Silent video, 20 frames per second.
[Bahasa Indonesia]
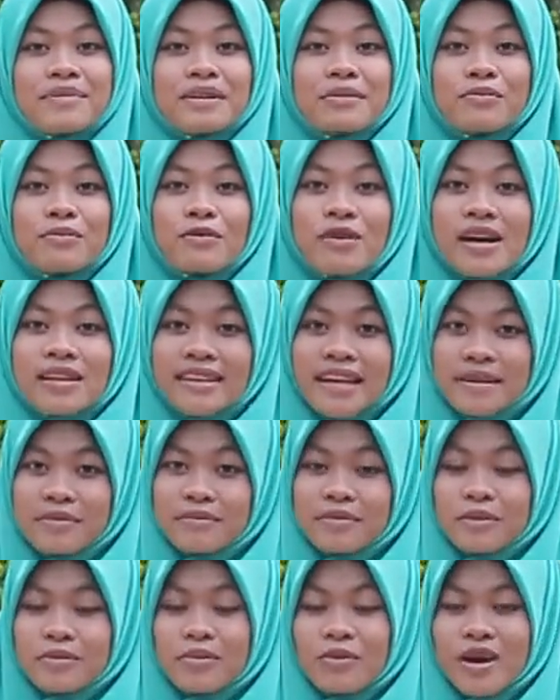
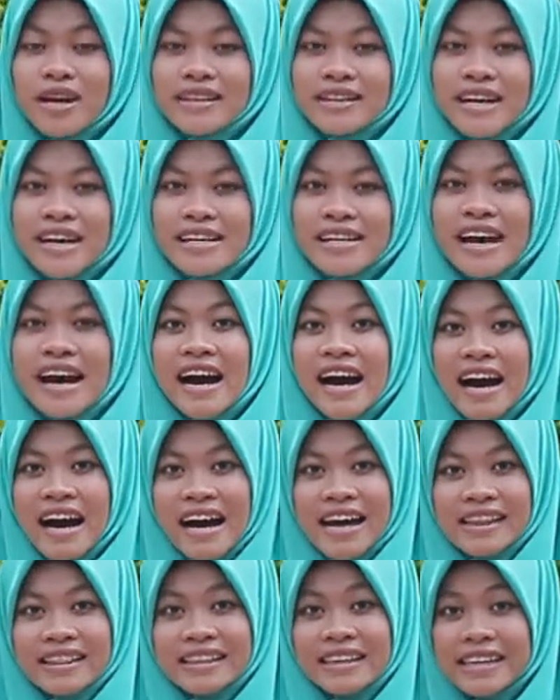perbuatan-perbuatan
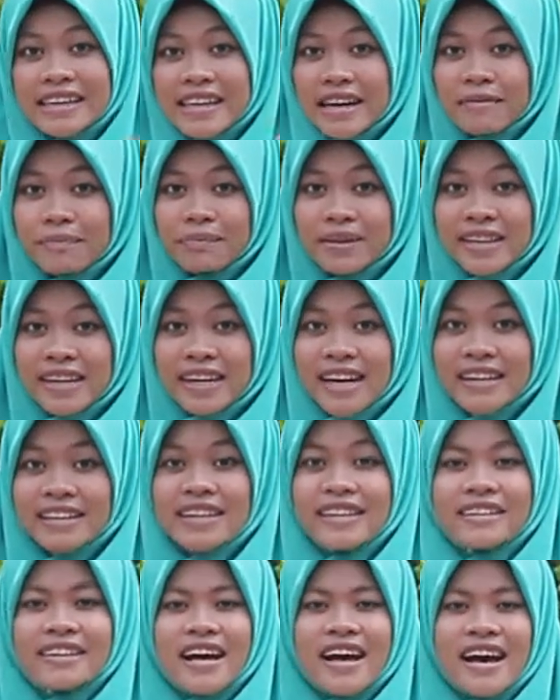hati dan
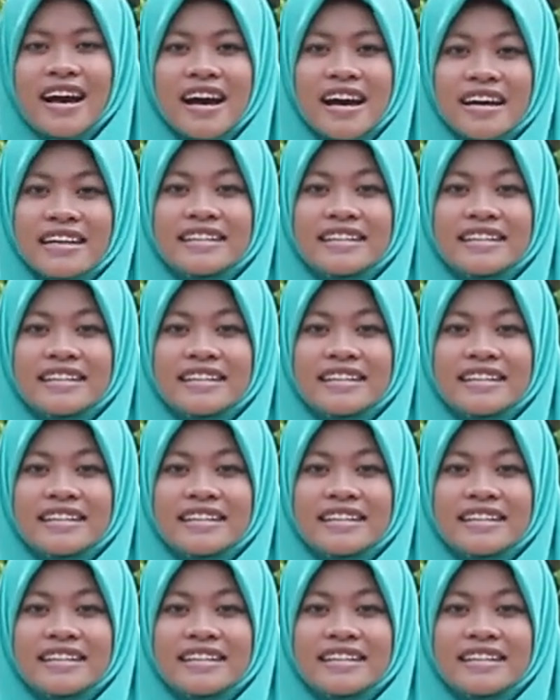pikiran kita